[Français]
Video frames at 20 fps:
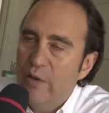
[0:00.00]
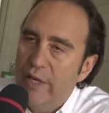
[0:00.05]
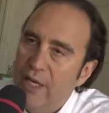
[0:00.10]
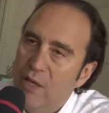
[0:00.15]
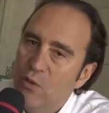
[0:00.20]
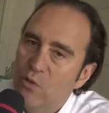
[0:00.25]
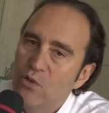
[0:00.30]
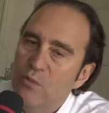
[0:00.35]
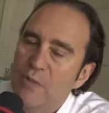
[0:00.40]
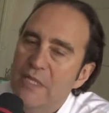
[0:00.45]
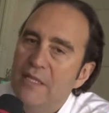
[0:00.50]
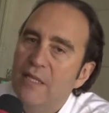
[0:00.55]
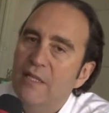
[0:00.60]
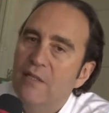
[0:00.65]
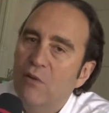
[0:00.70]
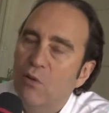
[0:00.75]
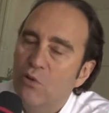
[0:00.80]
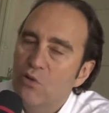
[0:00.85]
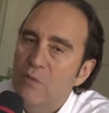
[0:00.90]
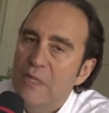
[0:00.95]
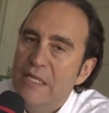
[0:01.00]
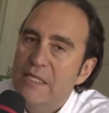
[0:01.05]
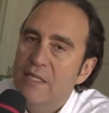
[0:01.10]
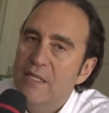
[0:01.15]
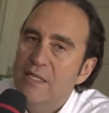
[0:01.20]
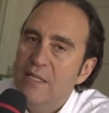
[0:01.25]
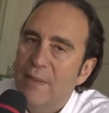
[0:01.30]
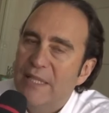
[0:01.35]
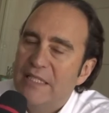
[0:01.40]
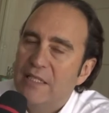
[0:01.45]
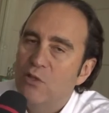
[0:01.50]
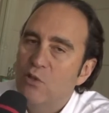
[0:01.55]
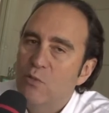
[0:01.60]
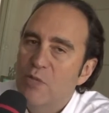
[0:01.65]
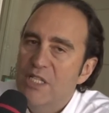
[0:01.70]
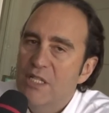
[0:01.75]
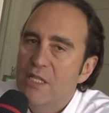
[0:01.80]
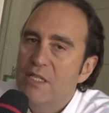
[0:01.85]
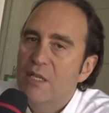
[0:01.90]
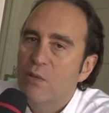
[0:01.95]
Et en 2007, en 2006, à partir de
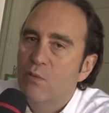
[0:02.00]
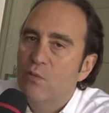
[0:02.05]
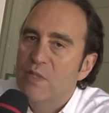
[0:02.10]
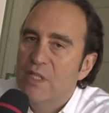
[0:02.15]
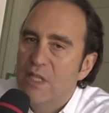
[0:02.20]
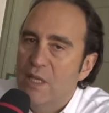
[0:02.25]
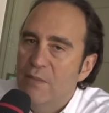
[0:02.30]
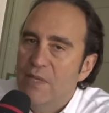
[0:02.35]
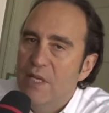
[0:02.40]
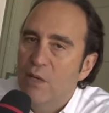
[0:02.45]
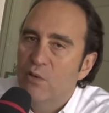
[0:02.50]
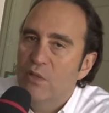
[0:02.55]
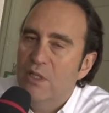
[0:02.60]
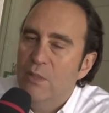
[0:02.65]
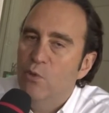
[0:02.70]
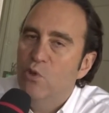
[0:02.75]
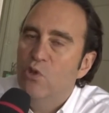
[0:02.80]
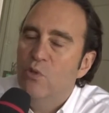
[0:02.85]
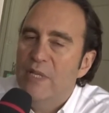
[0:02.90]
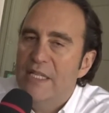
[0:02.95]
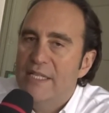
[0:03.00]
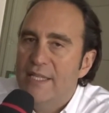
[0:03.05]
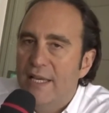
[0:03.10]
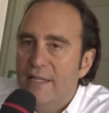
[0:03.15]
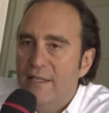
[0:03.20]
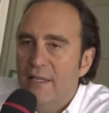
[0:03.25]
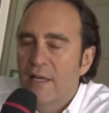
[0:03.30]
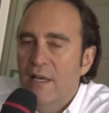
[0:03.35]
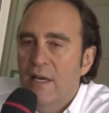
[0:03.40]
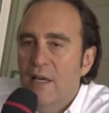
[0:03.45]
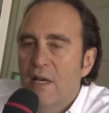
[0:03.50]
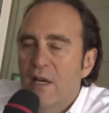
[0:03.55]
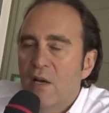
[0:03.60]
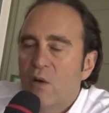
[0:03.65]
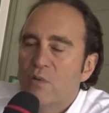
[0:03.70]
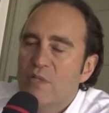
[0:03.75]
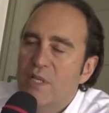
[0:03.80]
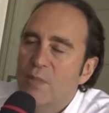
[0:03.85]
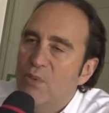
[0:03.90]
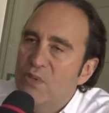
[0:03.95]
2006, et on s'y est mis en début 2007,
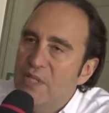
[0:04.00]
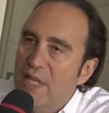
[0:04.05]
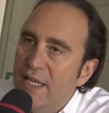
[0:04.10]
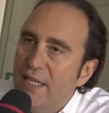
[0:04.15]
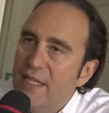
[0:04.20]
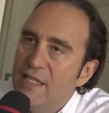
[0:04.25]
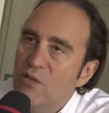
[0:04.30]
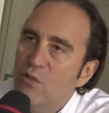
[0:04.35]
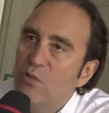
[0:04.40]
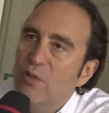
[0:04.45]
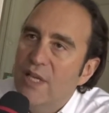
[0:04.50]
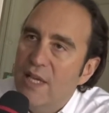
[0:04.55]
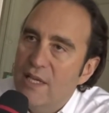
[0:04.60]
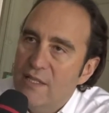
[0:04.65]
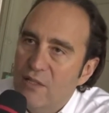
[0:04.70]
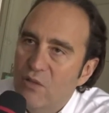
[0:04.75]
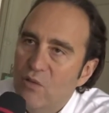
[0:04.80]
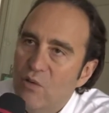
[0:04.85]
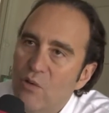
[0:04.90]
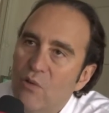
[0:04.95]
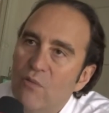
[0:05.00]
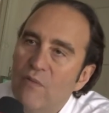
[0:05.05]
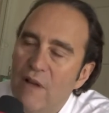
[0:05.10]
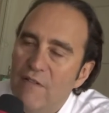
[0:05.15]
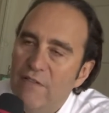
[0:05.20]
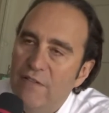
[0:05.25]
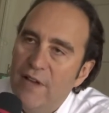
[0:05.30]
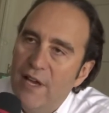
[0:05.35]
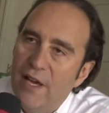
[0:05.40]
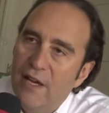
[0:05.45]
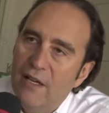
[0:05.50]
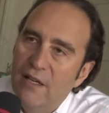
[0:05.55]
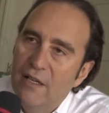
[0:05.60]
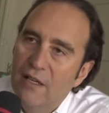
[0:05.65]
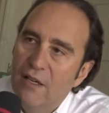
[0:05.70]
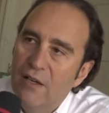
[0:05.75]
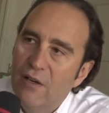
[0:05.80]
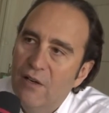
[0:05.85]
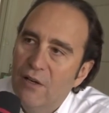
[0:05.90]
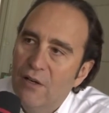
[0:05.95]
on s'est posé la question qu'est-ce que l'on va faire
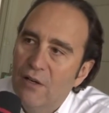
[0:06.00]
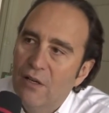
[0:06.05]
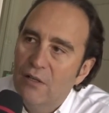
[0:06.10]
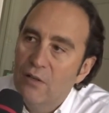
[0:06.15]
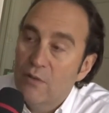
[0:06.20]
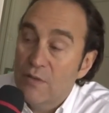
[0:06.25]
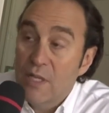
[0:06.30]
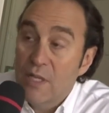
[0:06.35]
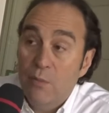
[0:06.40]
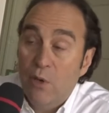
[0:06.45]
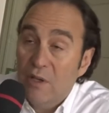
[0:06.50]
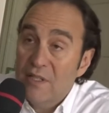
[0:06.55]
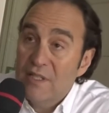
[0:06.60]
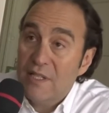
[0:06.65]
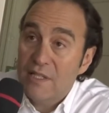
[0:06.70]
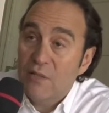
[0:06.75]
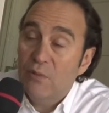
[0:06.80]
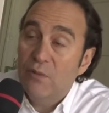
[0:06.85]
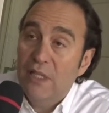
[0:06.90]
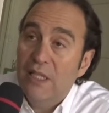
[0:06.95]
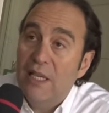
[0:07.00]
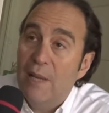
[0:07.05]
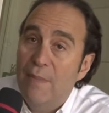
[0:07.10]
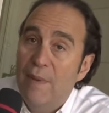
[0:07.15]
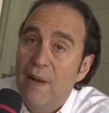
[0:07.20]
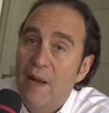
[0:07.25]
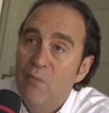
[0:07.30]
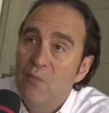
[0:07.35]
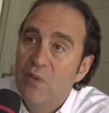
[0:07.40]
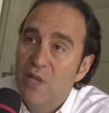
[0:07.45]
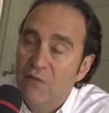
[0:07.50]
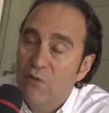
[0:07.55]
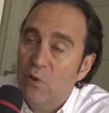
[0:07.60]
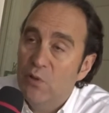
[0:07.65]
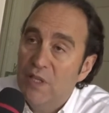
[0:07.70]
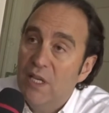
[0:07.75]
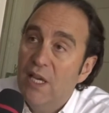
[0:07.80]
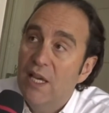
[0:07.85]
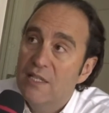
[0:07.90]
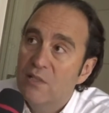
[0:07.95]
euh, dans box Qu'est-ce qu'on est capable
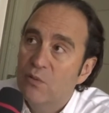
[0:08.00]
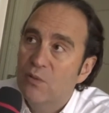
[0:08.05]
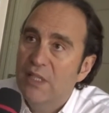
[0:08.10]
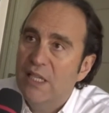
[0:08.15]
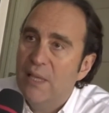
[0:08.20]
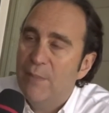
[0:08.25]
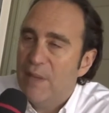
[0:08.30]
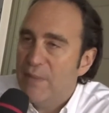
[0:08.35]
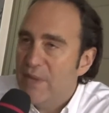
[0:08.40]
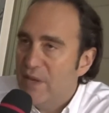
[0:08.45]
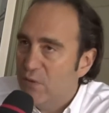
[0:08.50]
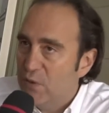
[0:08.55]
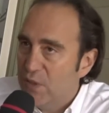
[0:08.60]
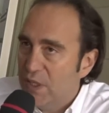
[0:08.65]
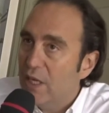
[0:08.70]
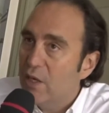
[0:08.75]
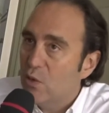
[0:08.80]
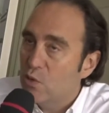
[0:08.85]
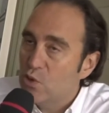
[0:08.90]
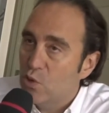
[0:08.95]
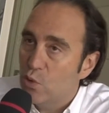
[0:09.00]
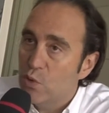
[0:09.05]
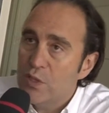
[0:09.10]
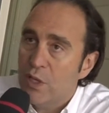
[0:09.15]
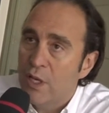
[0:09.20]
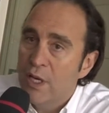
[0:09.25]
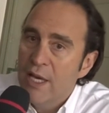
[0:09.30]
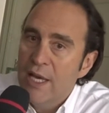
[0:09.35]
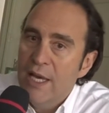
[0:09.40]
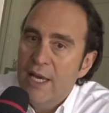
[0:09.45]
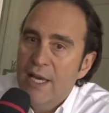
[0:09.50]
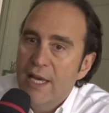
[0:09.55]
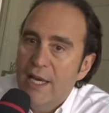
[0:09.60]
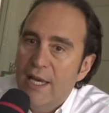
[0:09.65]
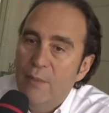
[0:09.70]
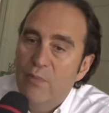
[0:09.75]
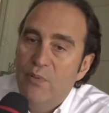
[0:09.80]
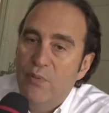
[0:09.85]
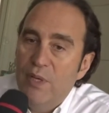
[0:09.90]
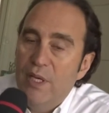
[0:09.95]
d'inventer Est-ce qu'on est capable d'inventer quelque chose
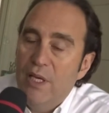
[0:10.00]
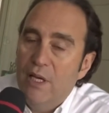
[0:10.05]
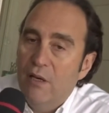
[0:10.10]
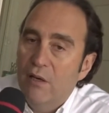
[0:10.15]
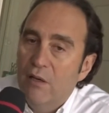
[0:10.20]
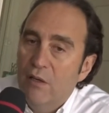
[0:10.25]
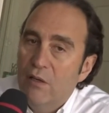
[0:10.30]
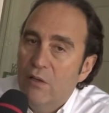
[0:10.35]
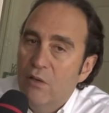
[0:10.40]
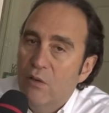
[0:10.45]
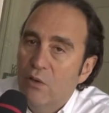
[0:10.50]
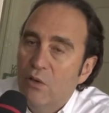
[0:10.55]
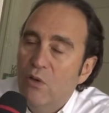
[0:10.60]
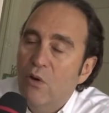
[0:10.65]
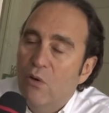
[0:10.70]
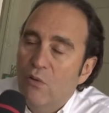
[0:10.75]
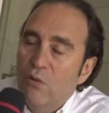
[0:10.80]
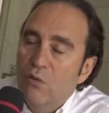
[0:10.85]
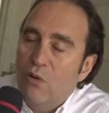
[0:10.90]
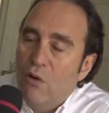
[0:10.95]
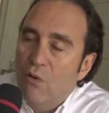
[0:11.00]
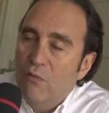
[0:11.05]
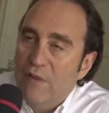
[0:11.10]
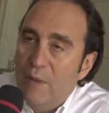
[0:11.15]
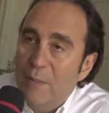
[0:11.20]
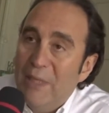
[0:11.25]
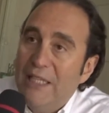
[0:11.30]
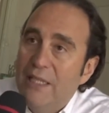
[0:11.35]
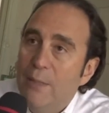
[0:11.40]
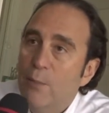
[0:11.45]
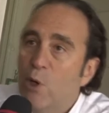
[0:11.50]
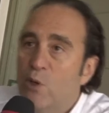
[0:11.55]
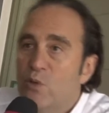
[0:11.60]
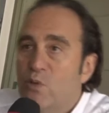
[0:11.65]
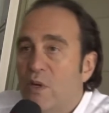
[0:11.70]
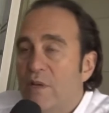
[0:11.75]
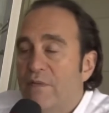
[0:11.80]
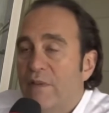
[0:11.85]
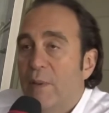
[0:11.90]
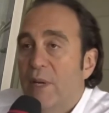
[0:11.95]
Et puis, euh, quand, on fabrique des box,
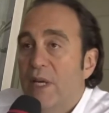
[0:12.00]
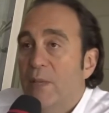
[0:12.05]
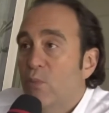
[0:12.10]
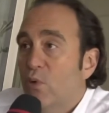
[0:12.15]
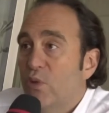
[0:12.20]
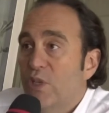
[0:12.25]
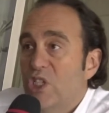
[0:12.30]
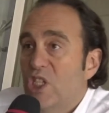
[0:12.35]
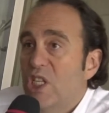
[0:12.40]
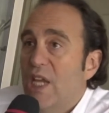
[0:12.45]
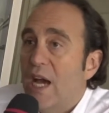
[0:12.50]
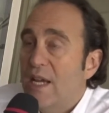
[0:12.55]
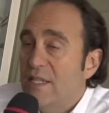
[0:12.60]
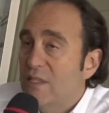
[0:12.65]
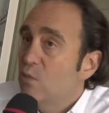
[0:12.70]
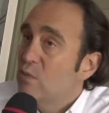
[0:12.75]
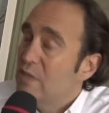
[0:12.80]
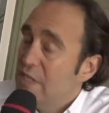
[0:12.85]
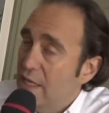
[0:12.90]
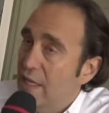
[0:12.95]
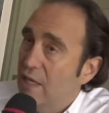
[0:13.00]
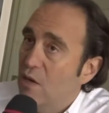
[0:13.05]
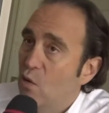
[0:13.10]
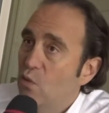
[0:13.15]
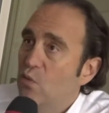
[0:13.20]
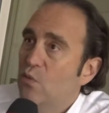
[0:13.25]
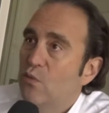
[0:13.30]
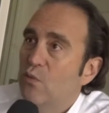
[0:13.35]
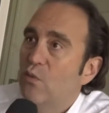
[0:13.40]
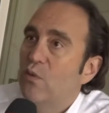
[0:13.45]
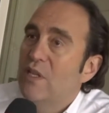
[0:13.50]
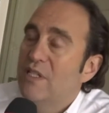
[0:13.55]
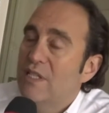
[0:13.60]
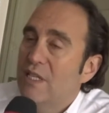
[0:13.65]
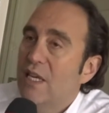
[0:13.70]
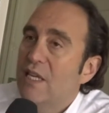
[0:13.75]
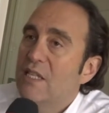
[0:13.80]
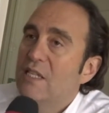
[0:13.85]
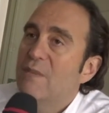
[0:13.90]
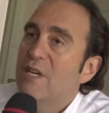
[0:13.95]
on les fabrique pour des générations de 5 ans. Donc, il faut
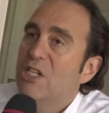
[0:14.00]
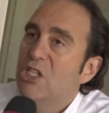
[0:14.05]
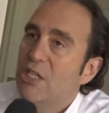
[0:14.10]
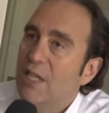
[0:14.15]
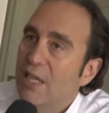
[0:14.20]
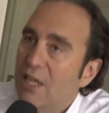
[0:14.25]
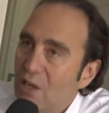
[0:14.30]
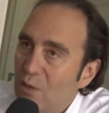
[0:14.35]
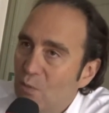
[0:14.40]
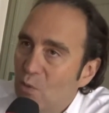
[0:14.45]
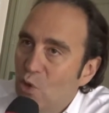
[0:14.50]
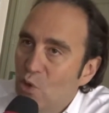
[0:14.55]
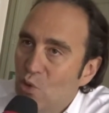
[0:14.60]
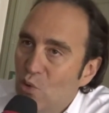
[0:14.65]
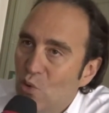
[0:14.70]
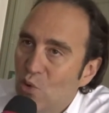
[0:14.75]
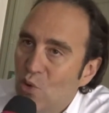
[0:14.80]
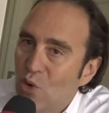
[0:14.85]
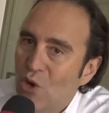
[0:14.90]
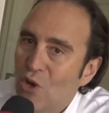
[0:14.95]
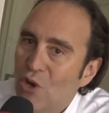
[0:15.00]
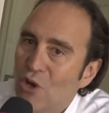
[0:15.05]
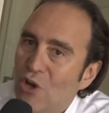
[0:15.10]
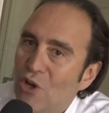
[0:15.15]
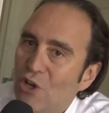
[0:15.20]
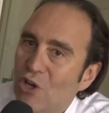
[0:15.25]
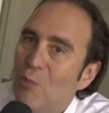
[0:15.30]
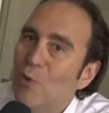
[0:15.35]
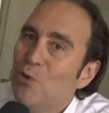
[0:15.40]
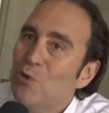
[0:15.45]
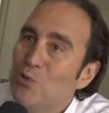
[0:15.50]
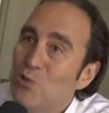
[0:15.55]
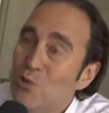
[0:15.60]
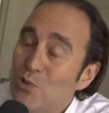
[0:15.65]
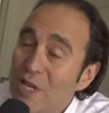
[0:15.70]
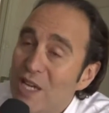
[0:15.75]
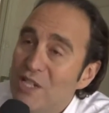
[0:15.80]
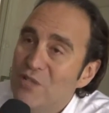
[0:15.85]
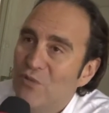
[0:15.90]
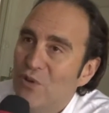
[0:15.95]
essayer d'imaginer comment nos, comment nos
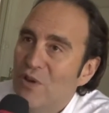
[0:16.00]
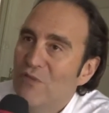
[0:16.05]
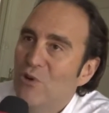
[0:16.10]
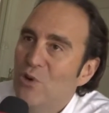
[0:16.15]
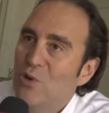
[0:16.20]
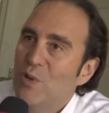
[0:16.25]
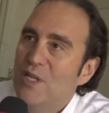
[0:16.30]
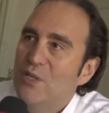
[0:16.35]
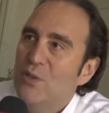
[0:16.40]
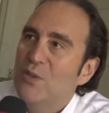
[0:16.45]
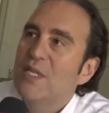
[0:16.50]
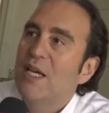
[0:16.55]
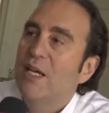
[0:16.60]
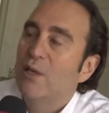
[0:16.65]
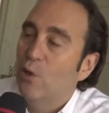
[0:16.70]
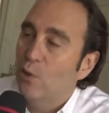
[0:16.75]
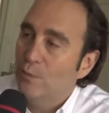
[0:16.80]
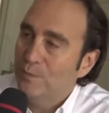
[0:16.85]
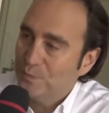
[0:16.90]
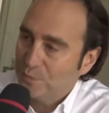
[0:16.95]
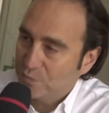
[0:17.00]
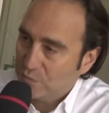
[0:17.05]
usages vont évoluer sur 5 ans.